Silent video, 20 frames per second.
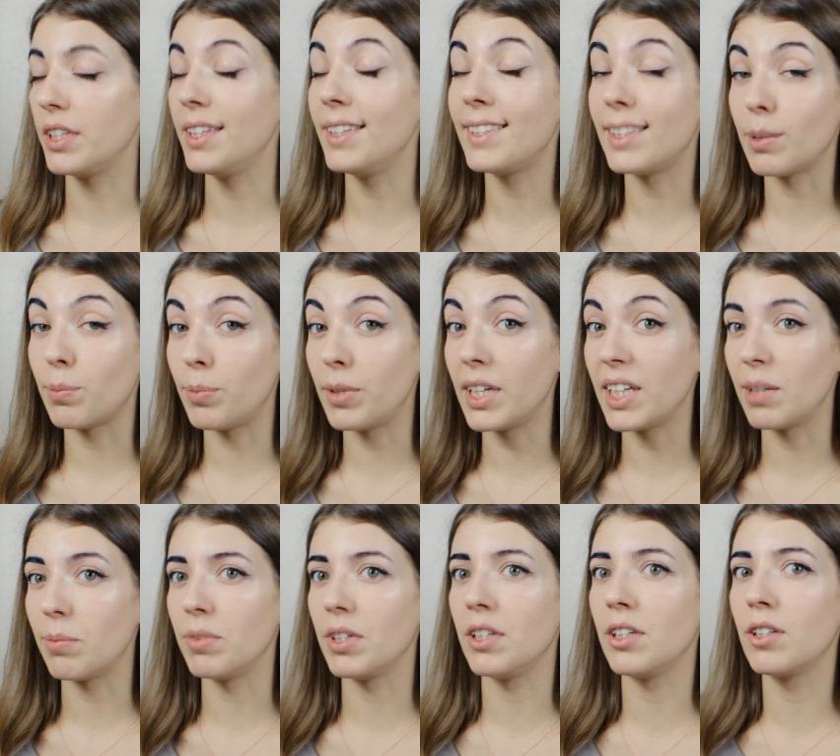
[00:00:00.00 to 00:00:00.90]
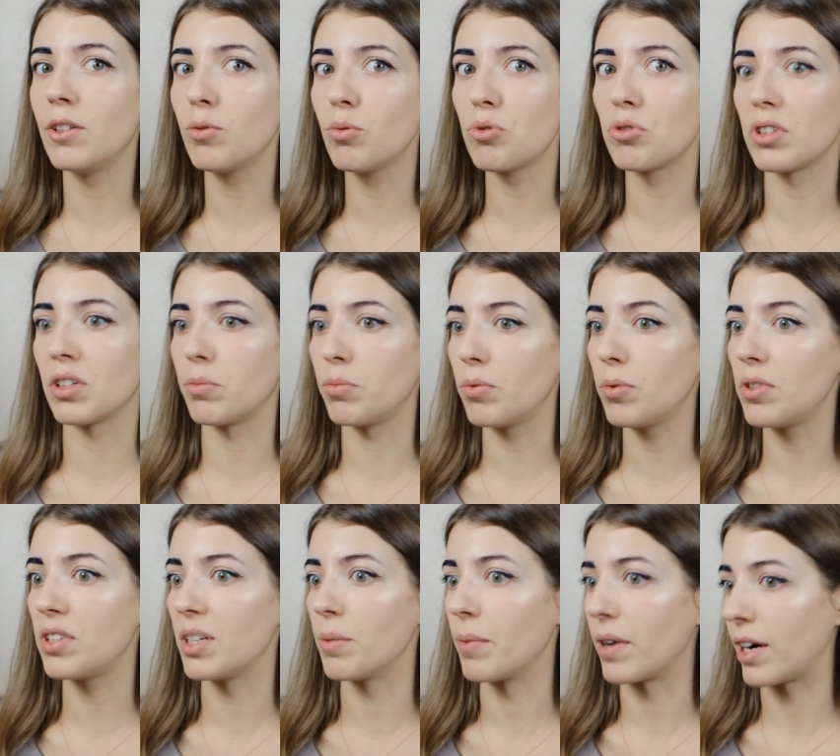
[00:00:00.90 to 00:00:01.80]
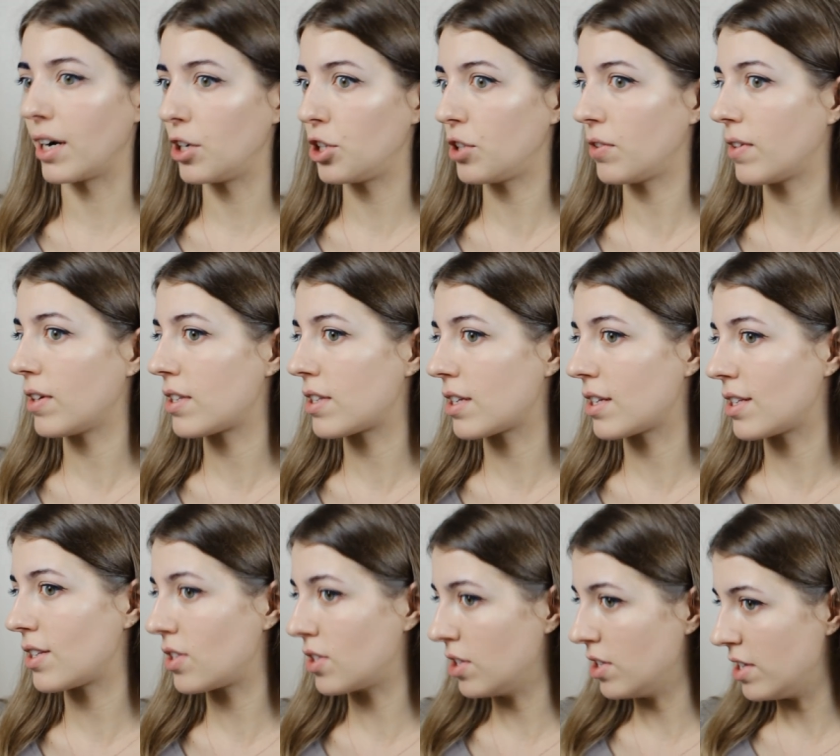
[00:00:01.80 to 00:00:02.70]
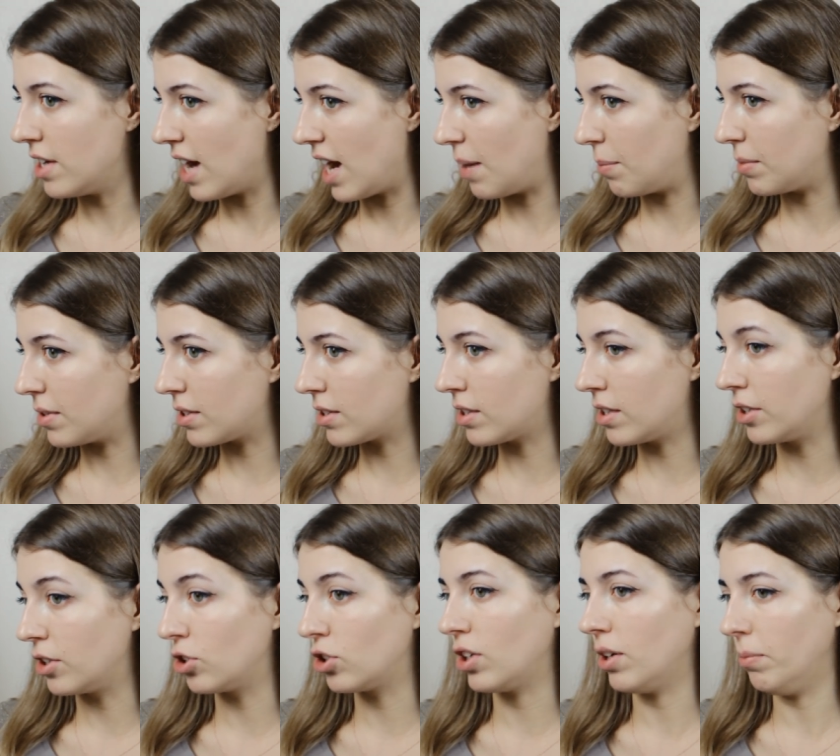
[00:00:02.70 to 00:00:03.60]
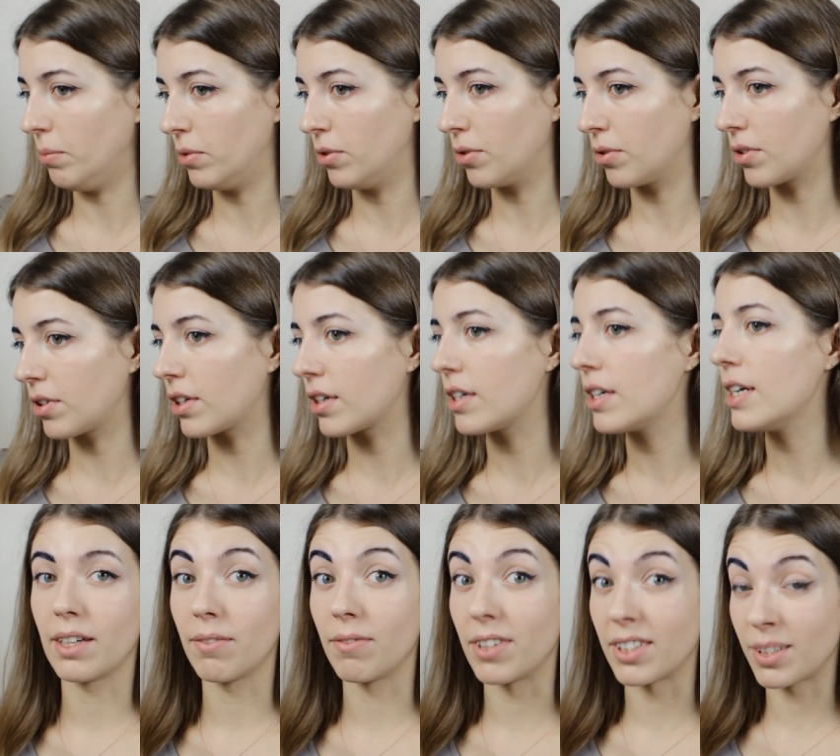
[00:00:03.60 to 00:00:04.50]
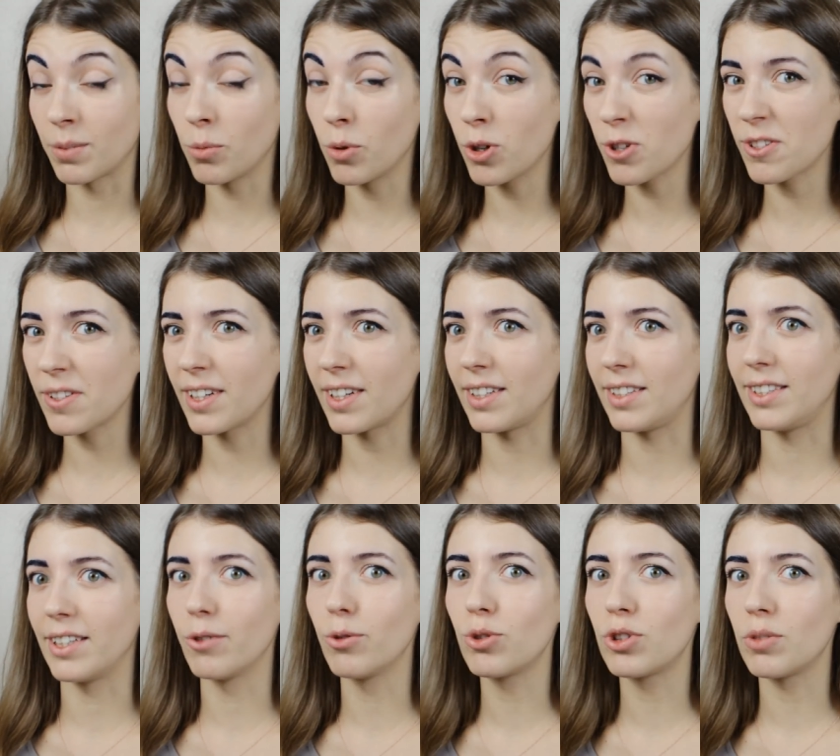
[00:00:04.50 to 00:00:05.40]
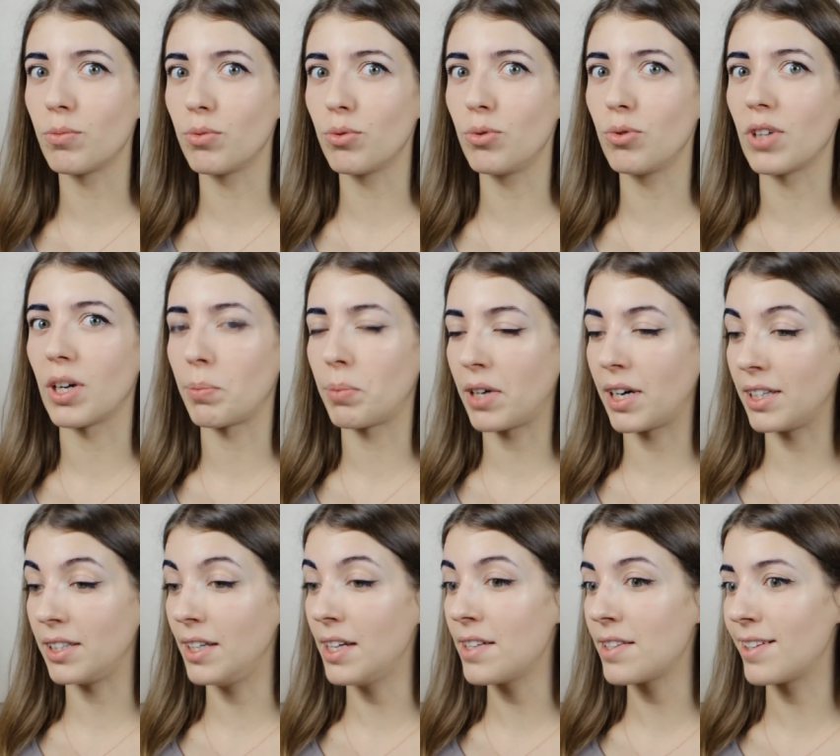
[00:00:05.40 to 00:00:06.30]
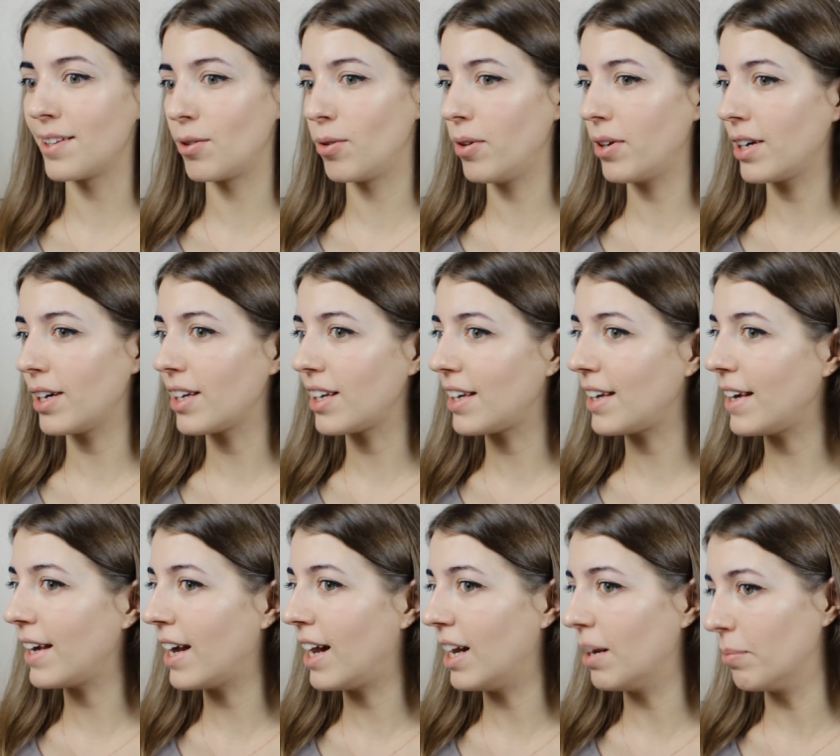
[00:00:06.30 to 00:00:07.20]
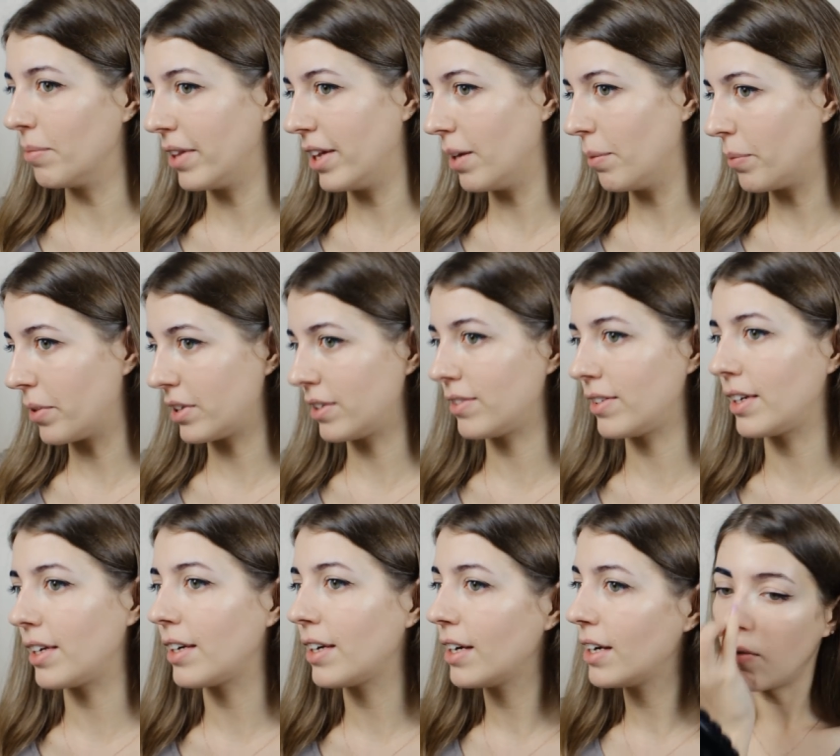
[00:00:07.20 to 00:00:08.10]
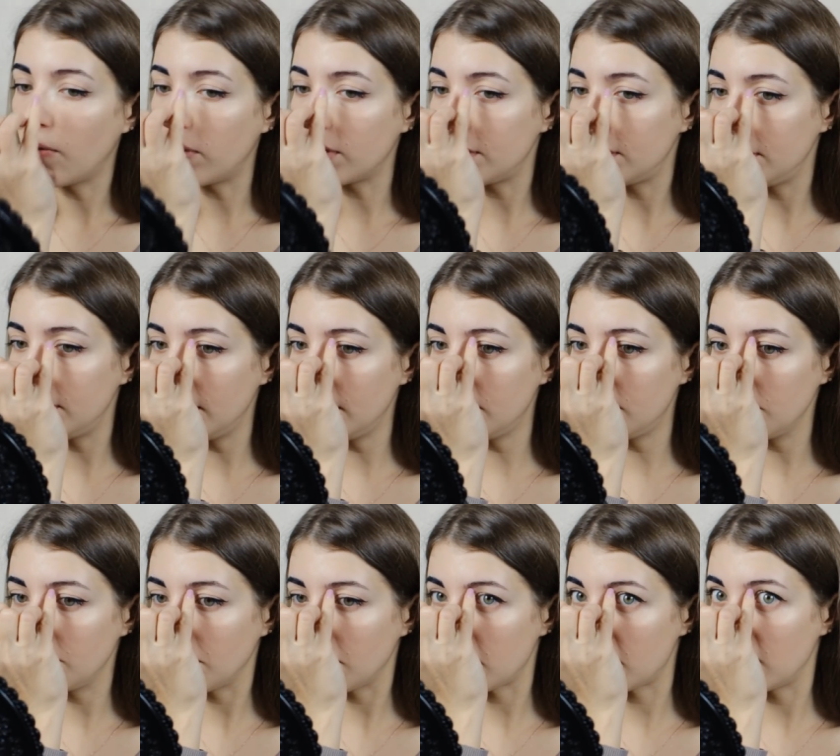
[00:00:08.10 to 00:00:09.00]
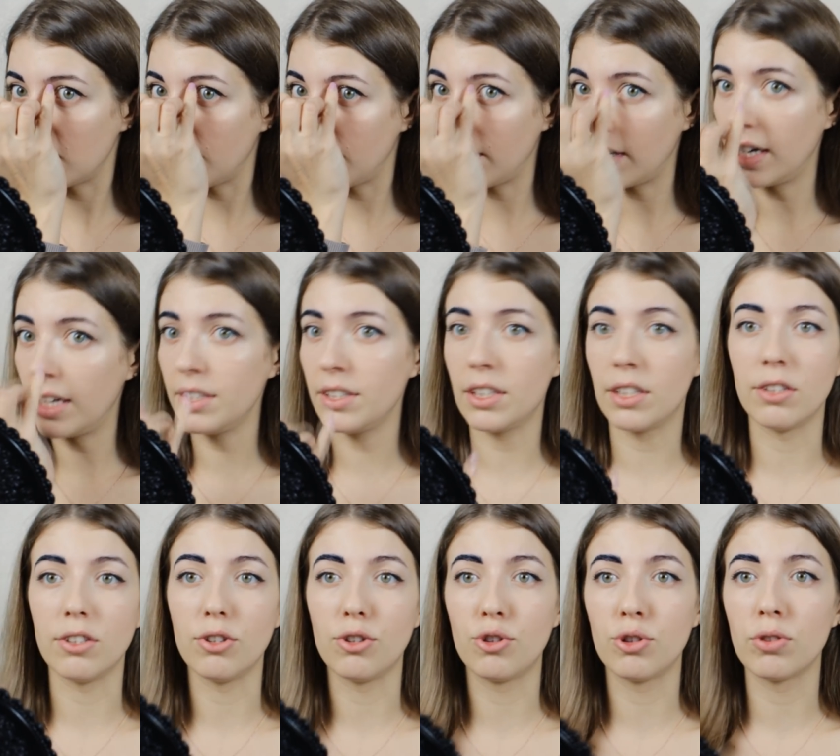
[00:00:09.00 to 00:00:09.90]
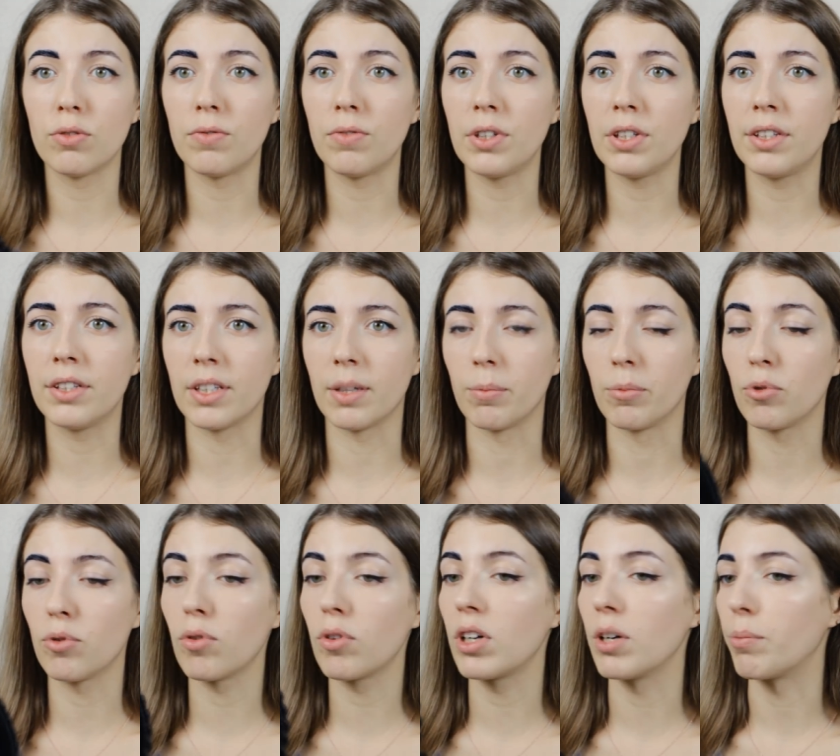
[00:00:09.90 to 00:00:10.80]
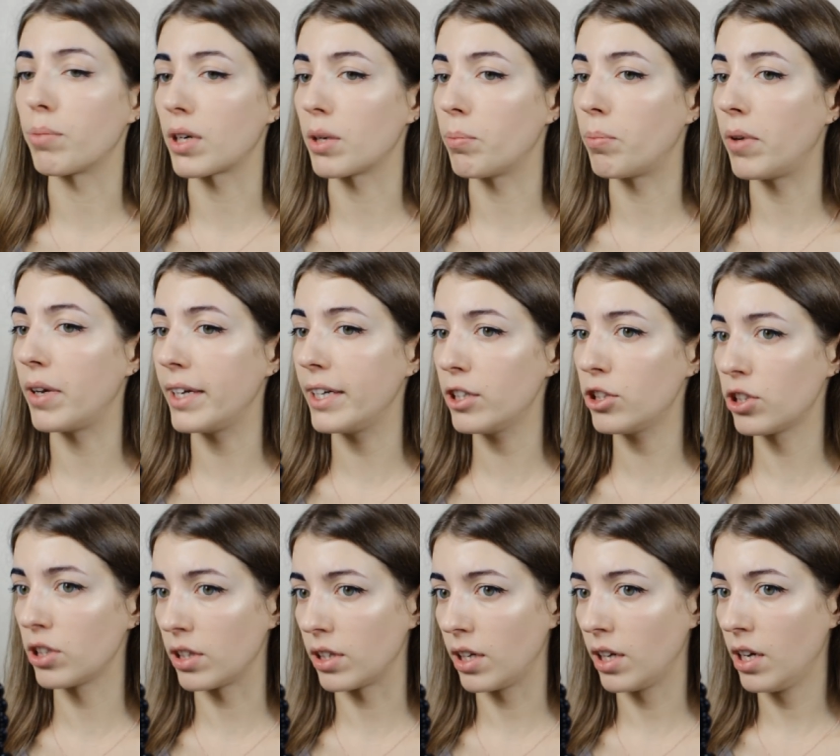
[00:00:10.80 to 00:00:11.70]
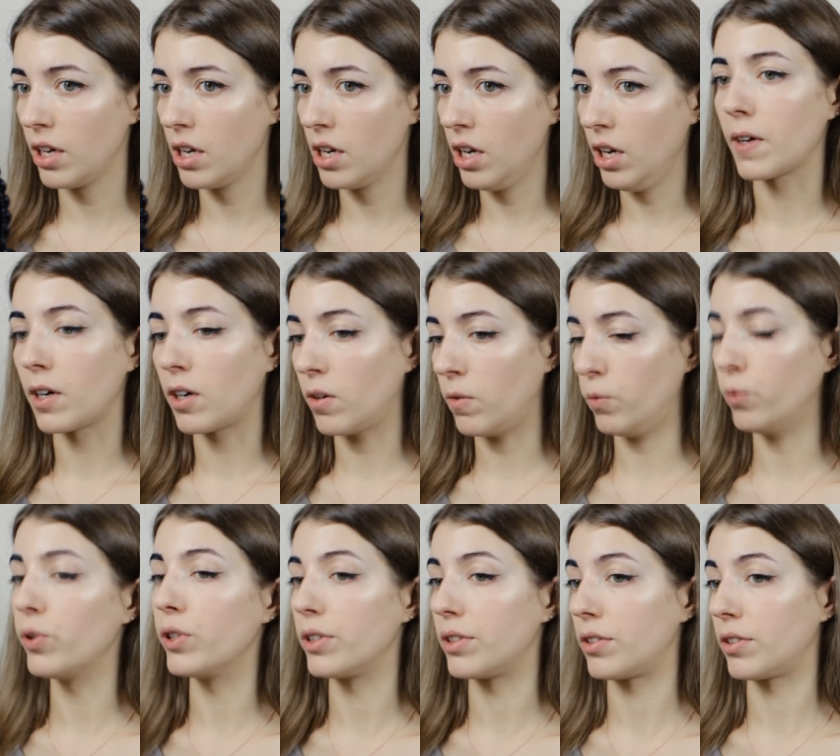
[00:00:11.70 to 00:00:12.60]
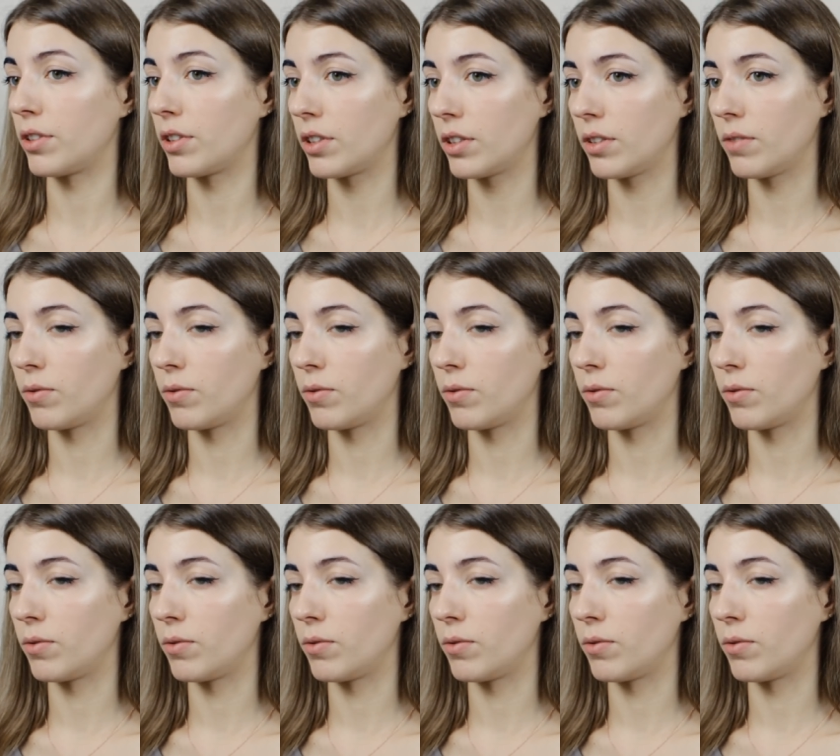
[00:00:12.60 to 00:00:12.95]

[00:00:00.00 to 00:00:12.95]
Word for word: И теперь мне не нужно будет заморачиваться с тенями слишком много. Возможно, я уже буду обходиться только гелем для бровей. Вот здесь у основания еще видно много проплешин, хвостик.